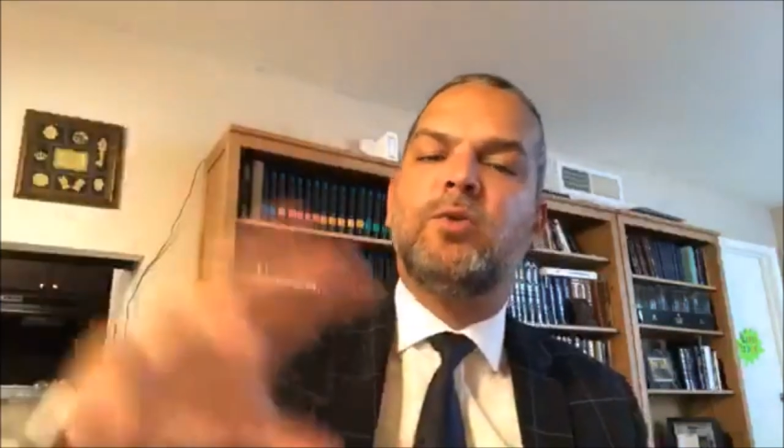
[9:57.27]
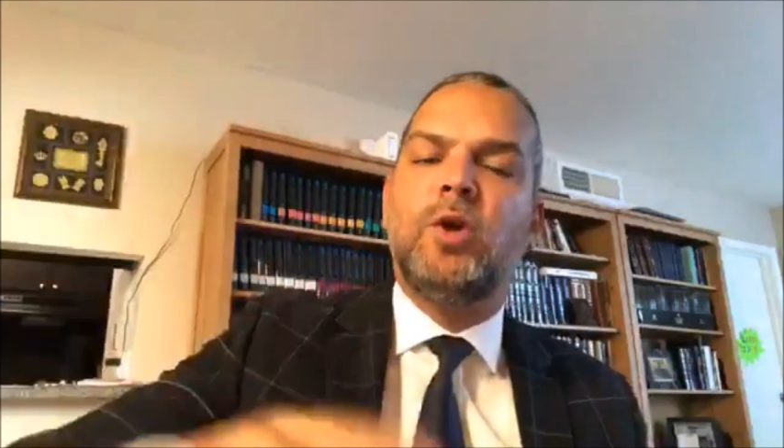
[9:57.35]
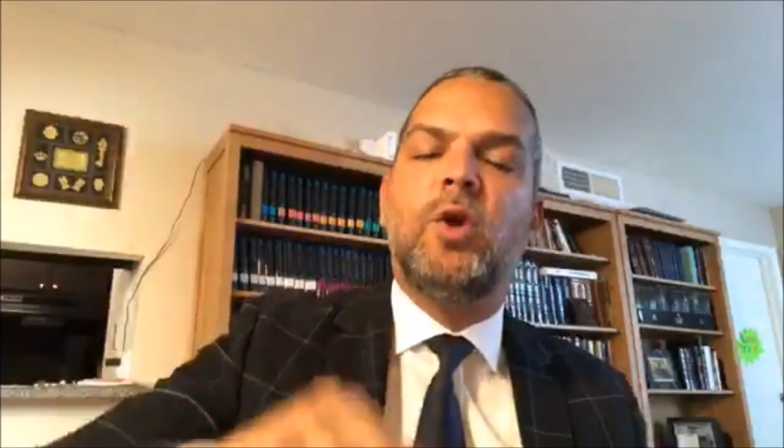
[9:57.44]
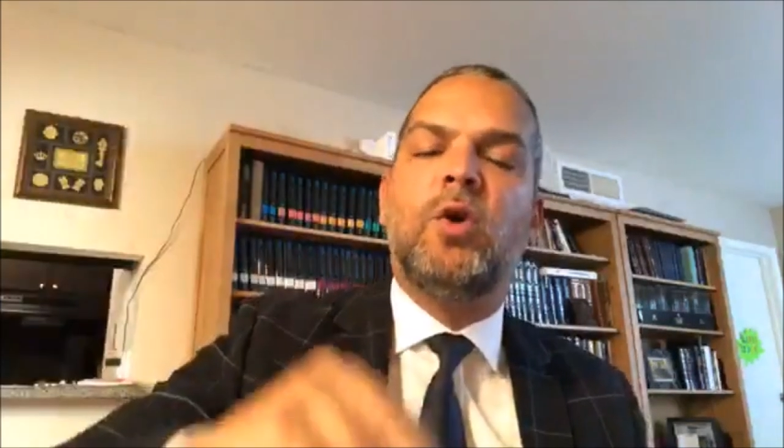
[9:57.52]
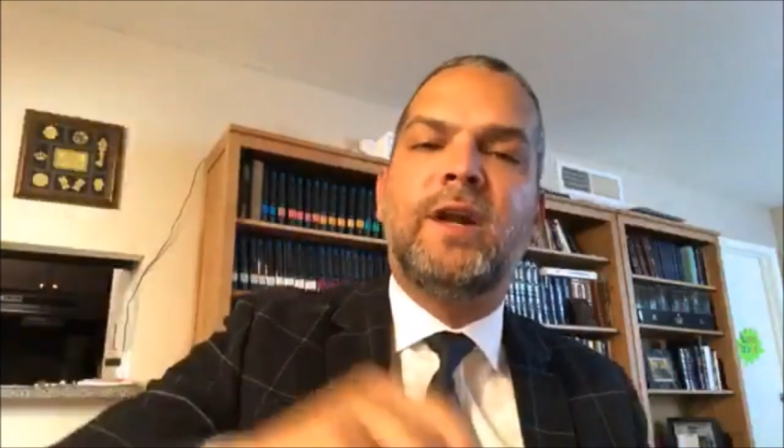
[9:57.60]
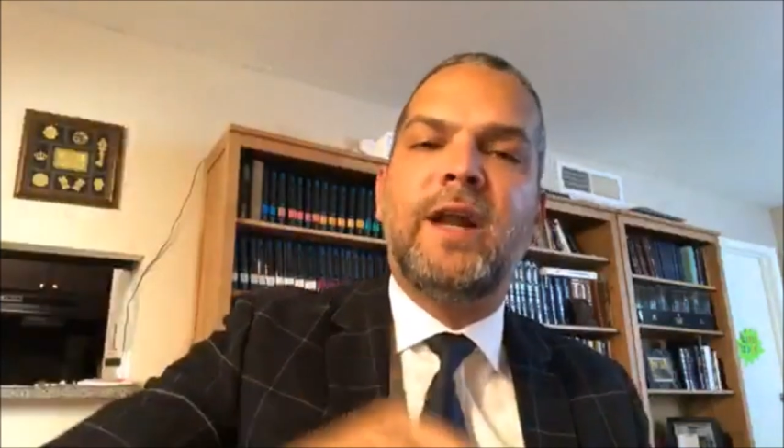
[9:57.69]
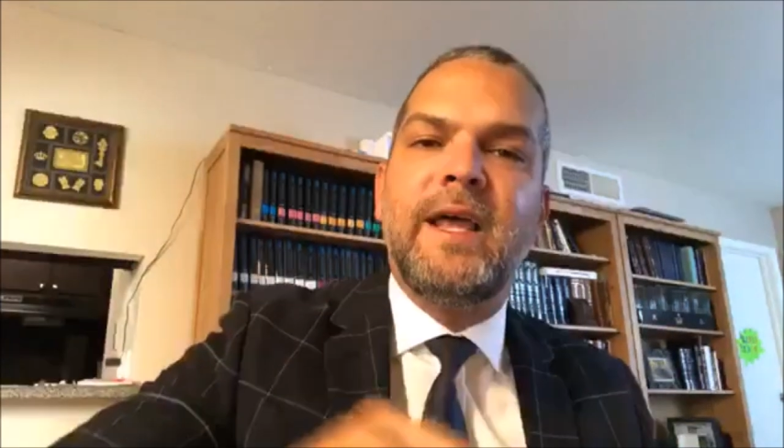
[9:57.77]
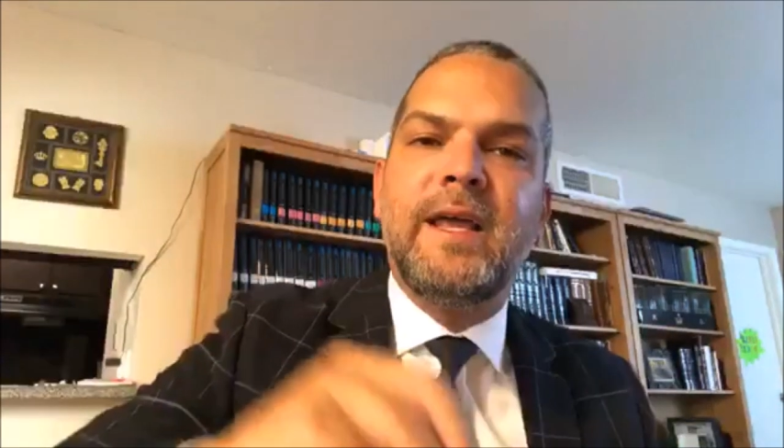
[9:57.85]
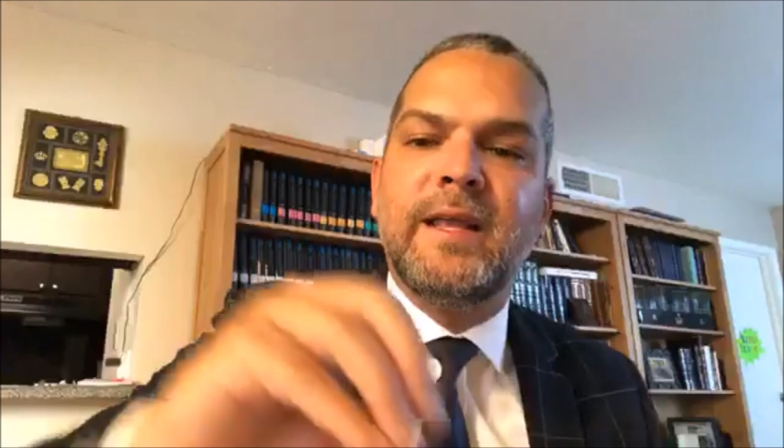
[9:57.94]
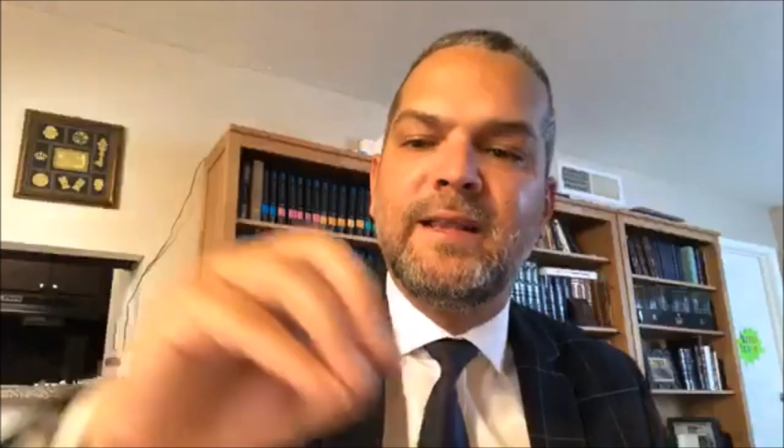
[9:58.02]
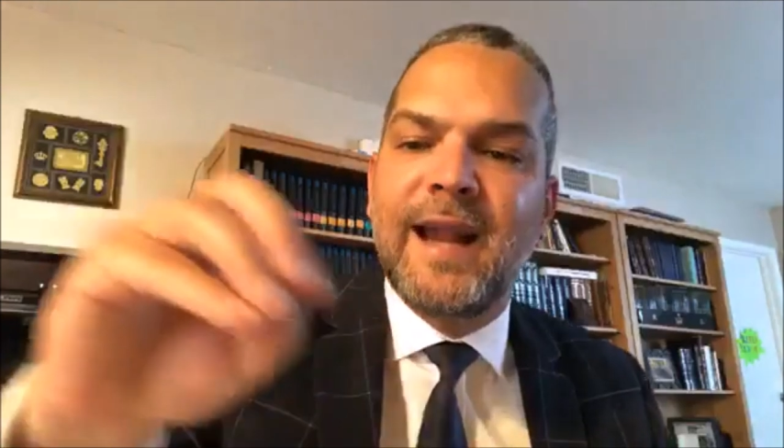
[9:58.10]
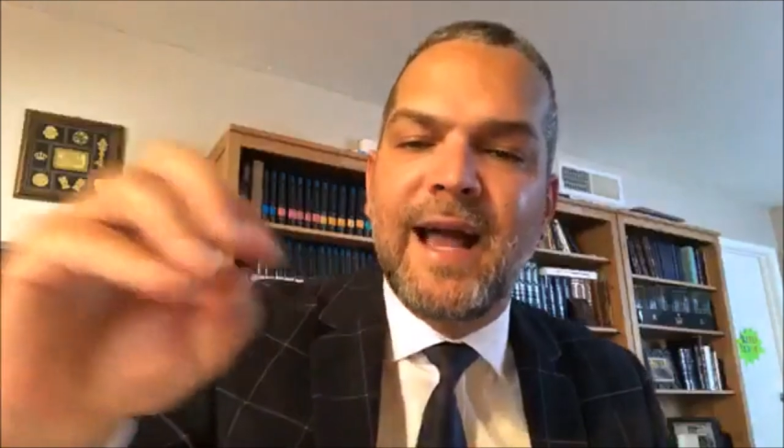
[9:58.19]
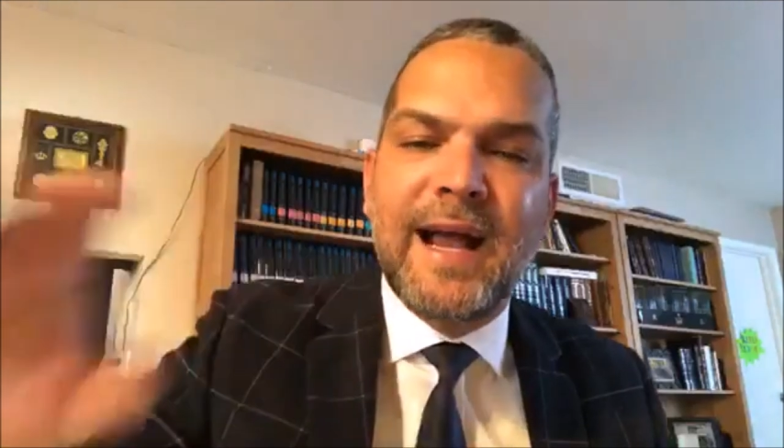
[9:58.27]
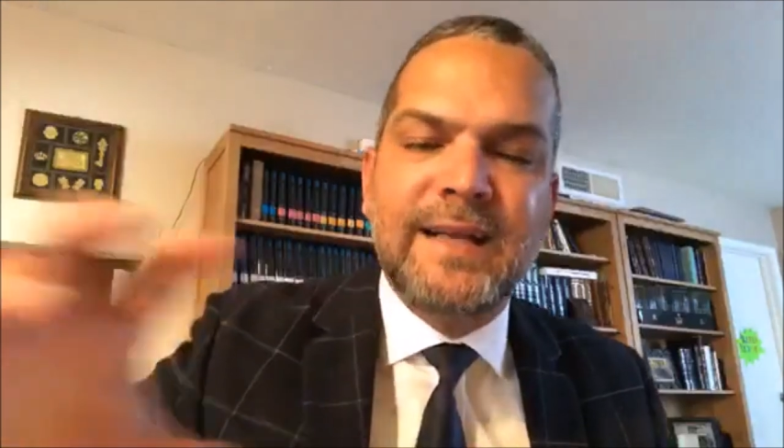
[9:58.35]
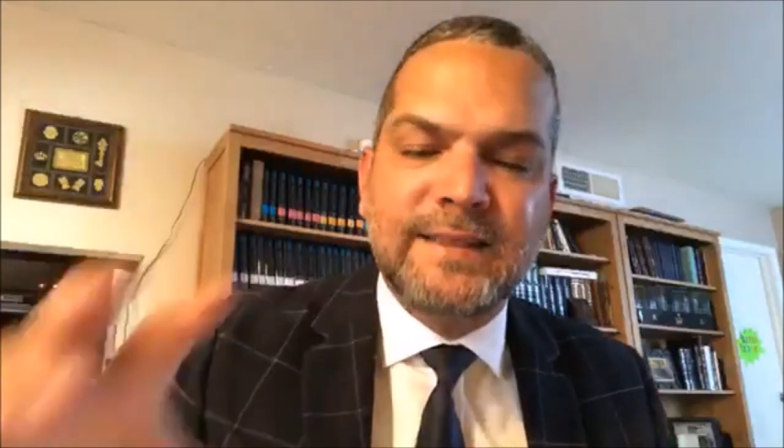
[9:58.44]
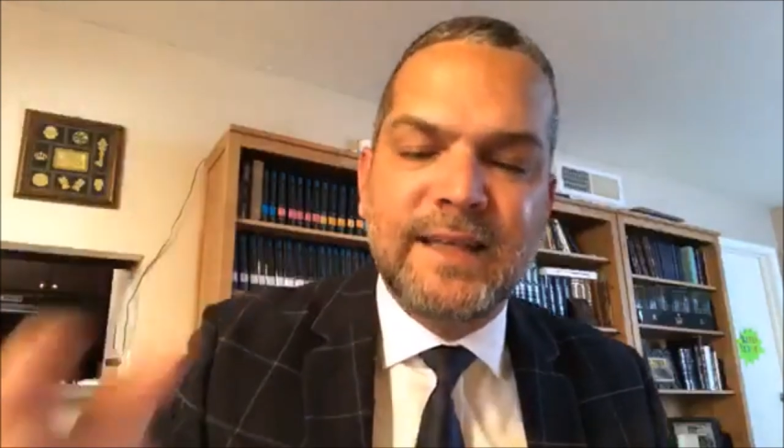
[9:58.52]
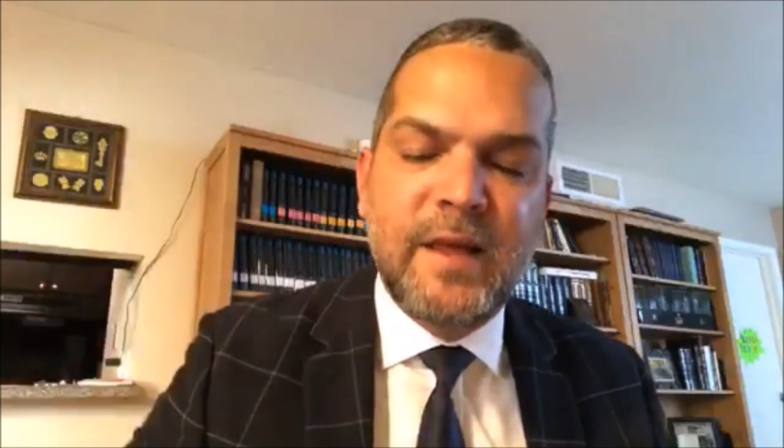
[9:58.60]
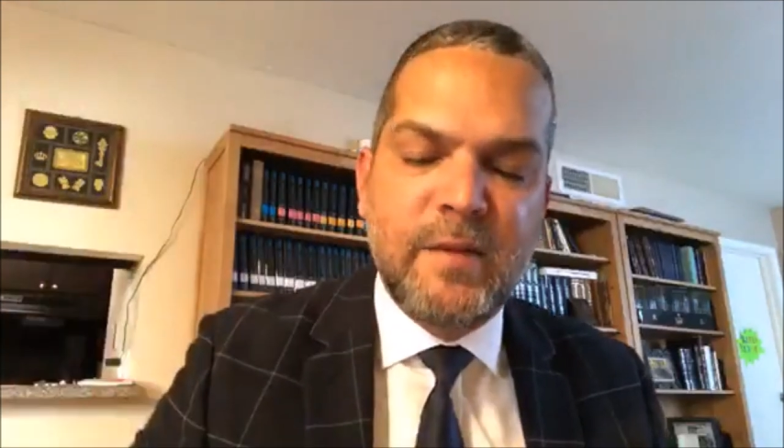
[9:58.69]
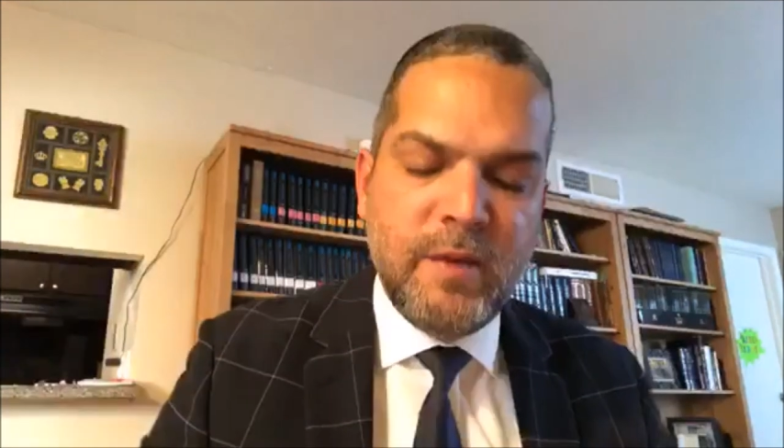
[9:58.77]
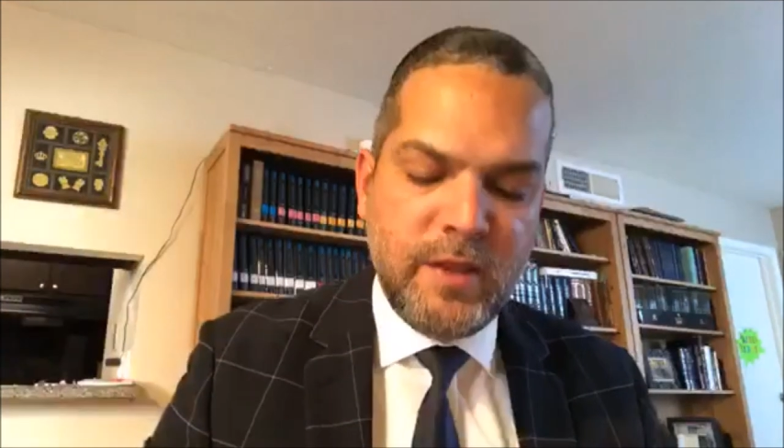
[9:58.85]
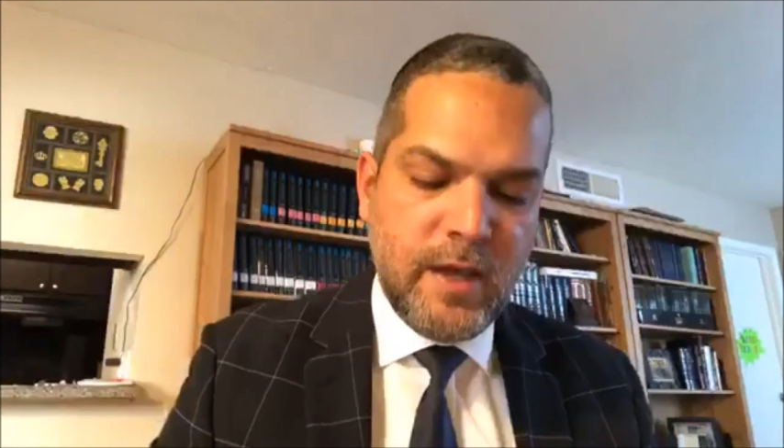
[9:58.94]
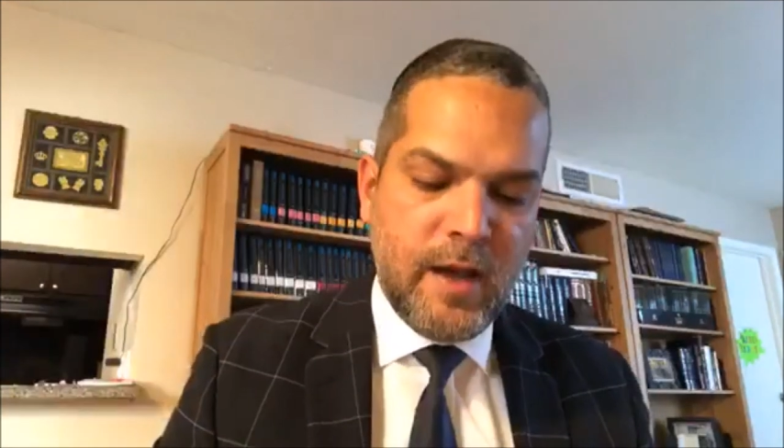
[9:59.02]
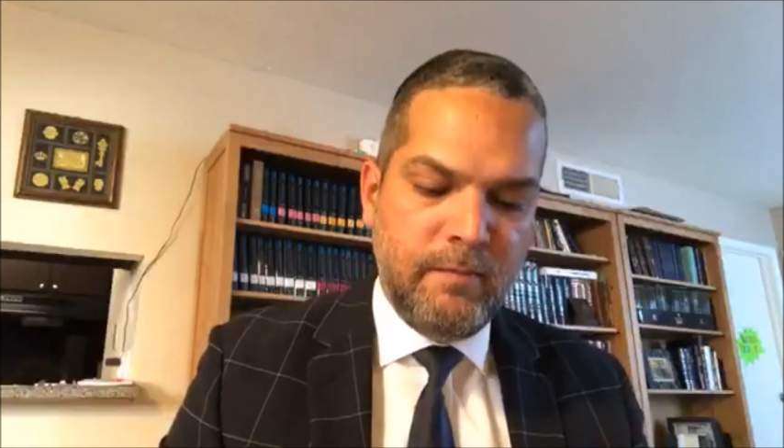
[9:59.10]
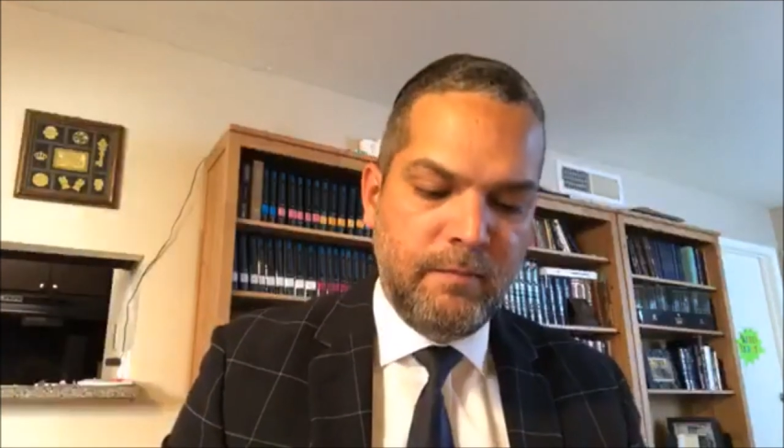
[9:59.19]
de uno de los reyes de la casa de
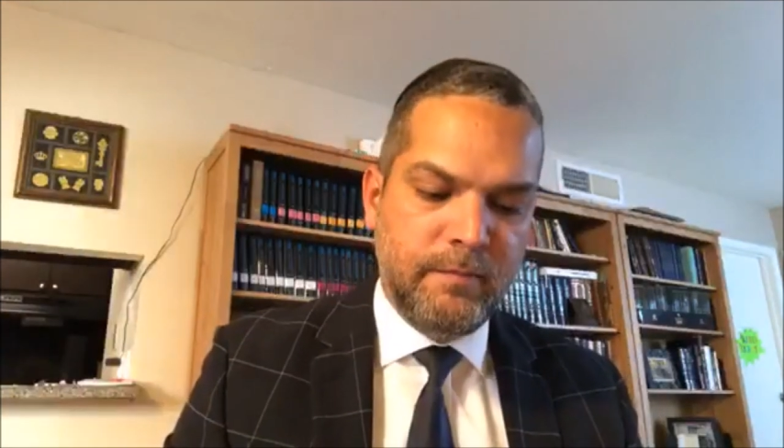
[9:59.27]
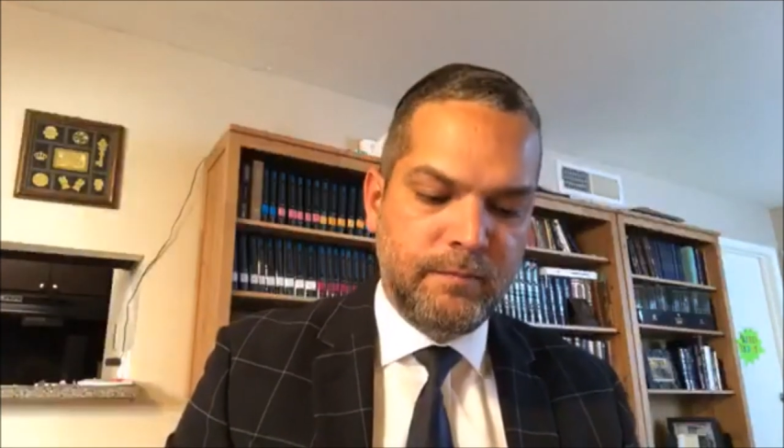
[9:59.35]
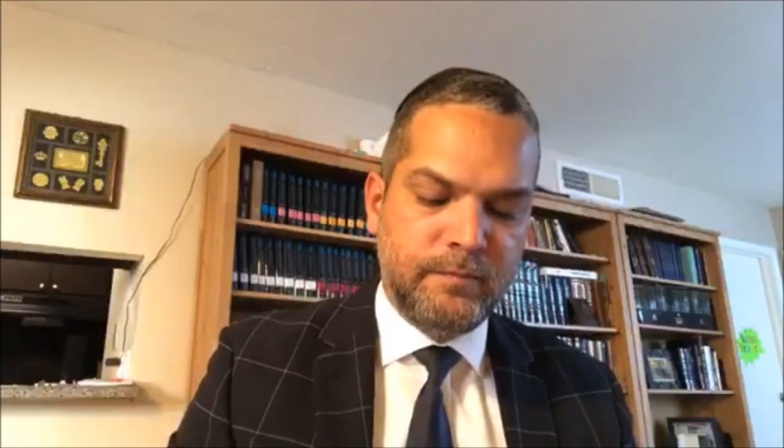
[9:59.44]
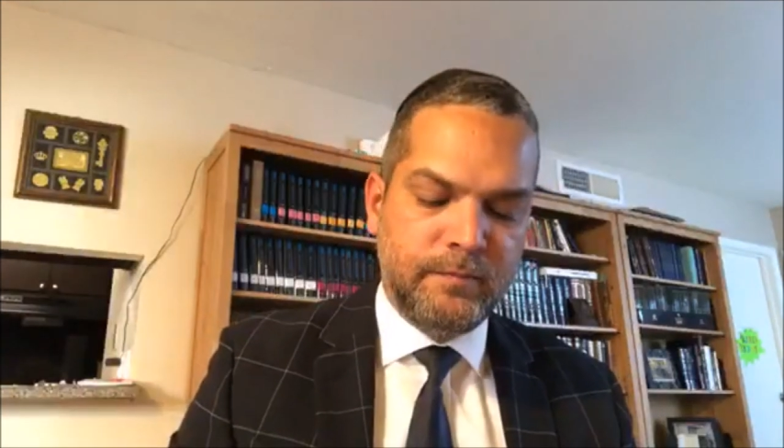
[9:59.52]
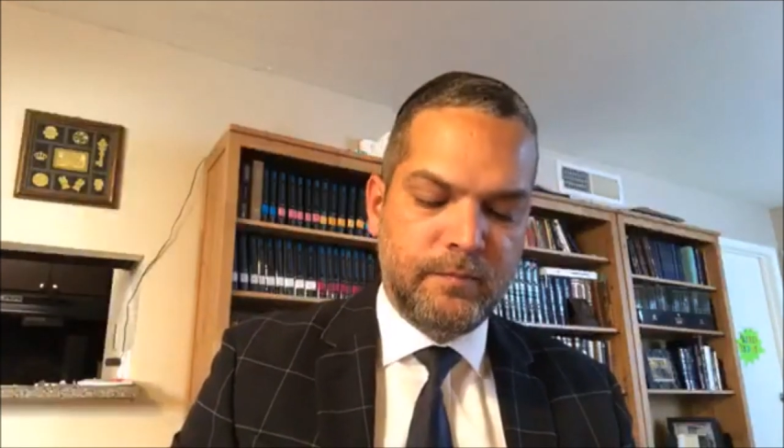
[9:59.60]
Midian.